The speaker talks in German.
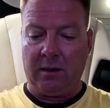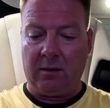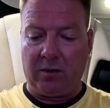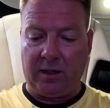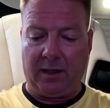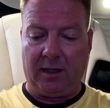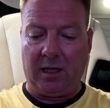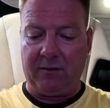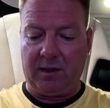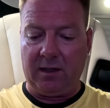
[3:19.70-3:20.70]
Okay, hier
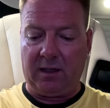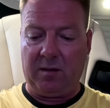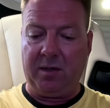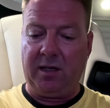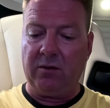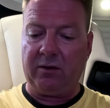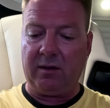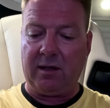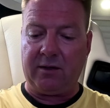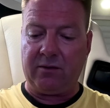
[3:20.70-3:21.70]
haben wir direkt die
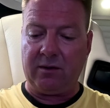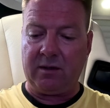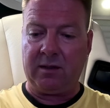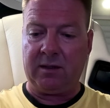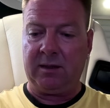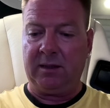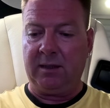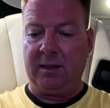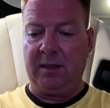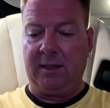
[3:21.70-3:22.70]
Bedienungsanleitung.
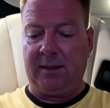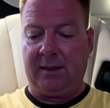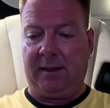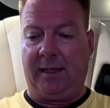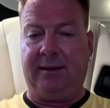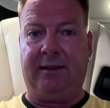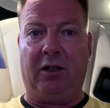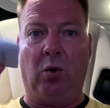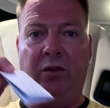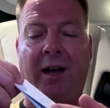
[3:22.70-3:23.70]
Ja, die ist der
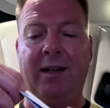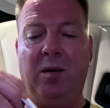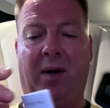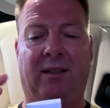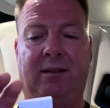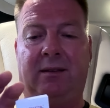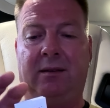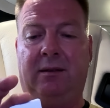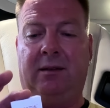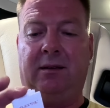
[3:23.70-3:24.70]
Größe
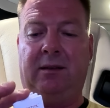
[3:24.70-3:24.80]
angepasst. Na, ne?